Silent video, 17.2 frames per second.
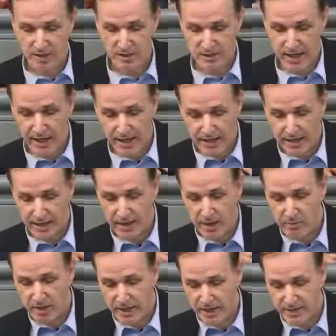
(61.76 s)
Parteien?
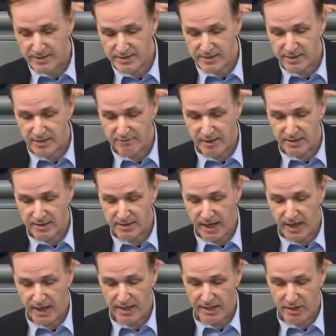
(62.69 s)
Im ersten
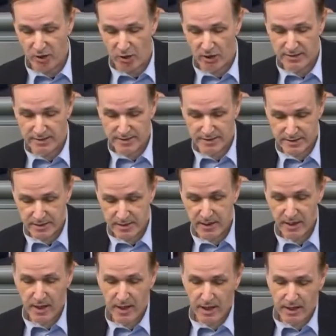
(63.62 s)
Quartal 19